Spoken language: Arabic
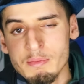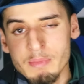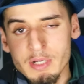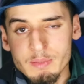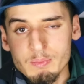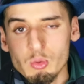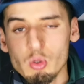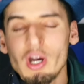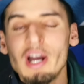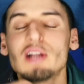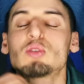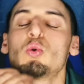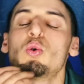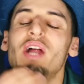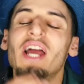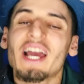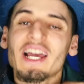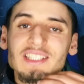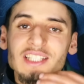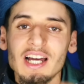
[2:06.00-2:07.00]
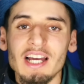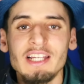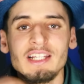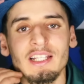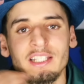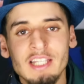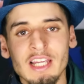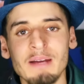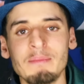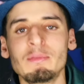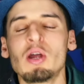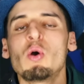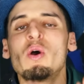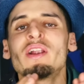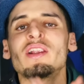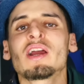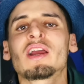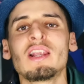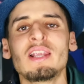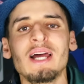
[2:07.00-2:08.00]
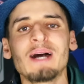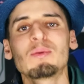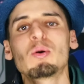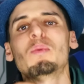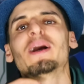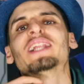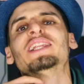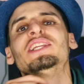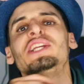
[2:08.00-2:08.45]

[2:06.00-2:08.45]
المجموعات الاقصائيات كامله وحنا كنلعبوا بهذا